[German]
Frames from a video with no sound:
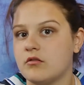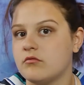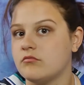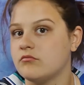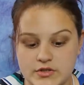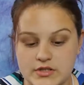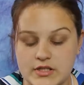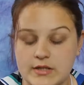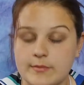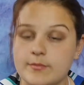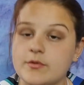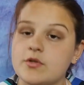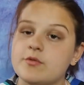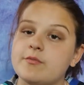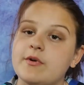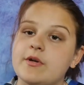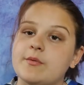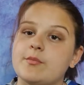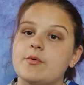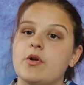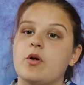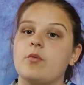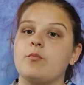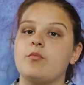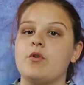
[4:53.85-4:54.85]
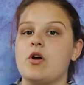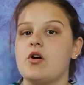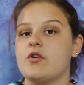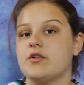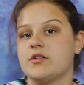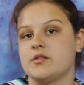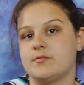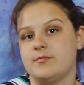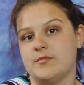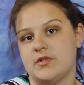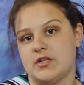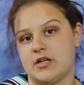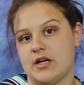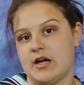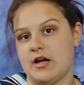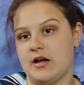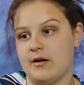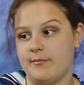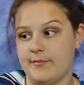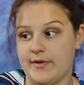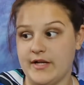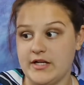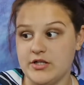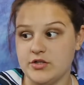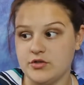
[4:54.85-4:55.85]
es gibt zum Beispiel auch Brownies mit
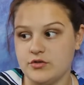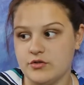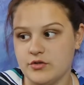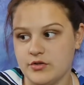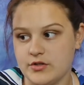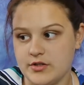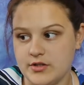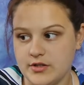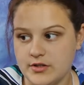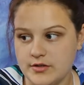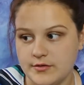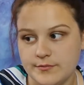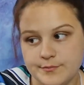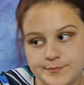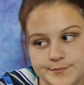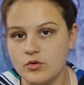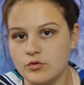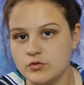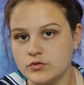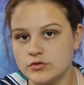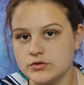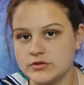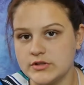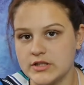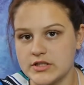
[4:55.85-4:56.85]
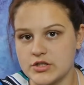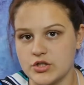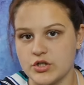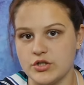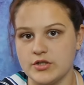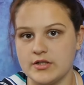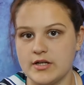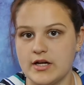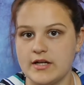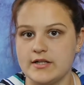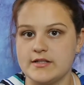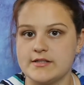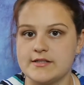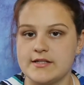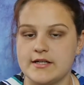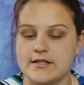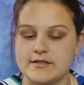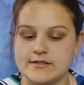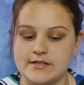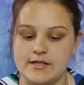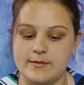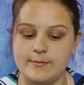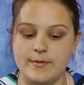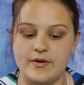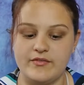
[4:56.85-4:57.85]
Karamellstückchen und das könnt ihr alles ja
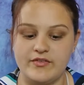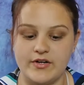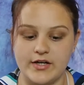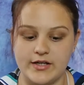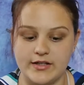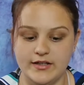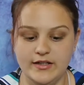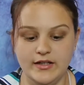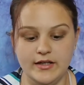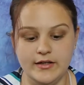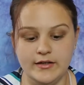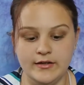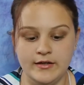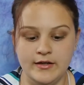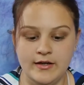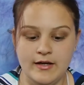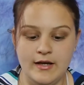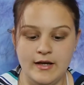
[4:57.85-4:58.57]
selber variieren.